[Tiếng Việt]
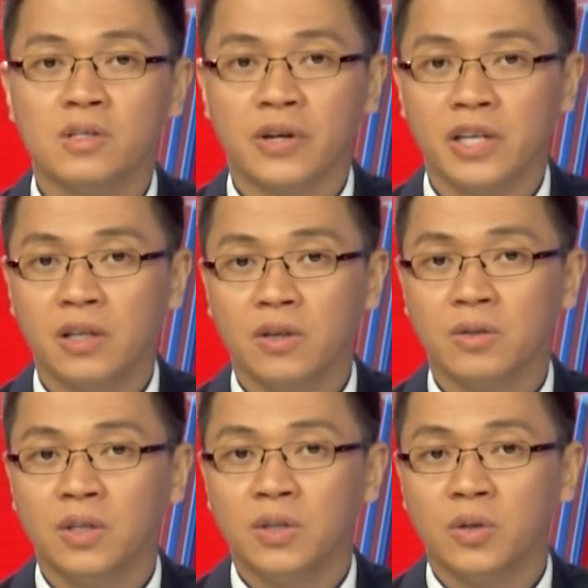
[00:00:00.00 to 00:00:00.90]

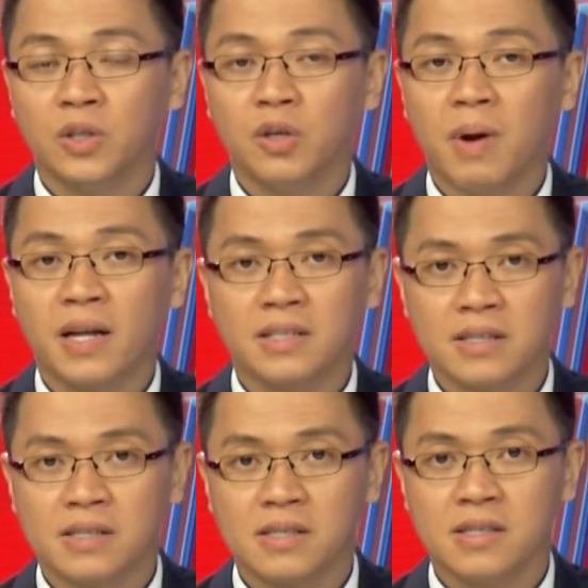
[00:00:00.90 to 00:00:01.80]
Tornillo thuộc tiểu bang
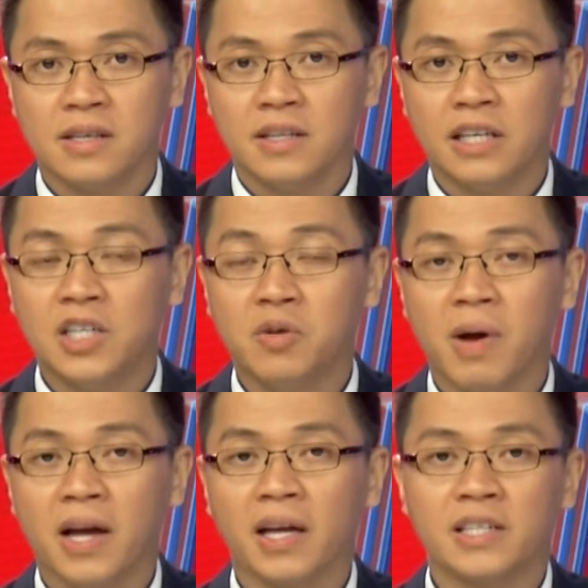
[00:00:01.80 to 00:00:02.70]
Texas để cưu
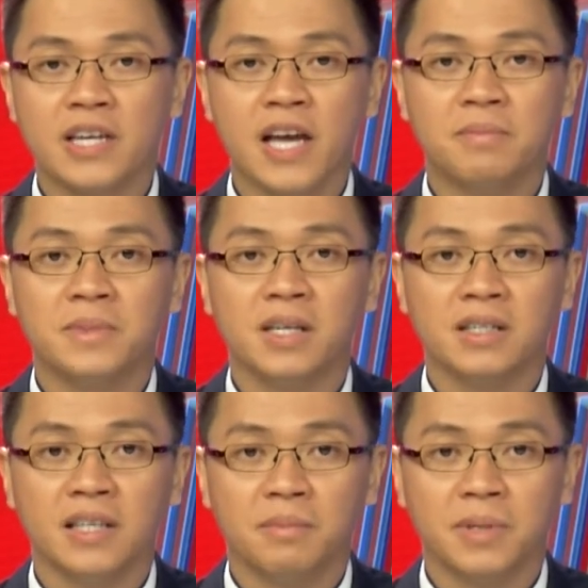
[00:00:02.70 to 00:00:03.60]
mang các trẻ em
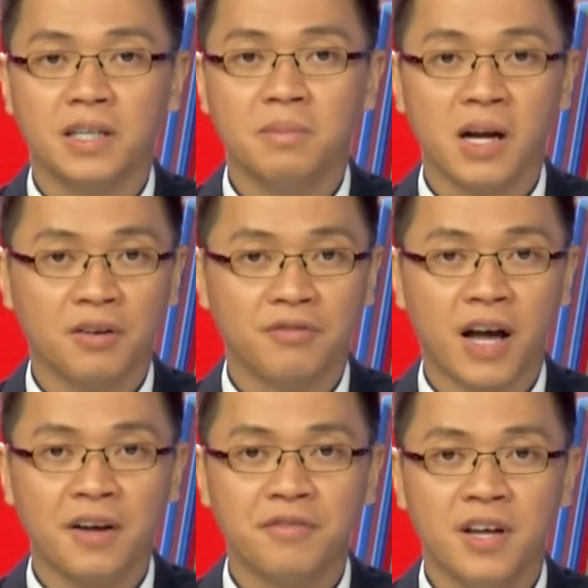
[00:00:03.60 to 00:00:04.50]
từng nhập cư bất hợp
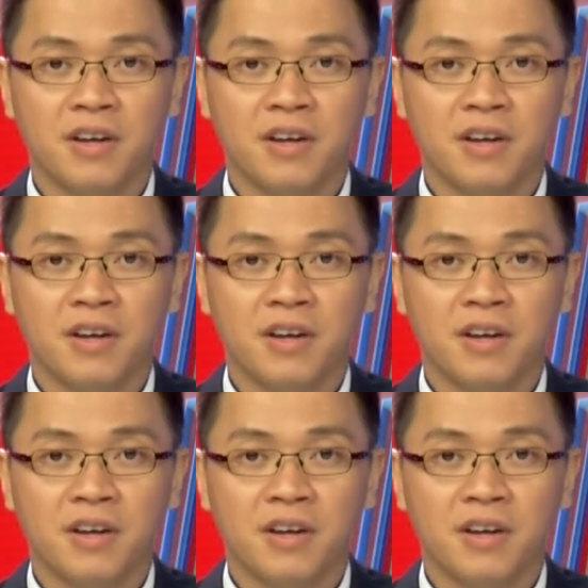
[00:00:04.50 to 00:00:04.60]
pháp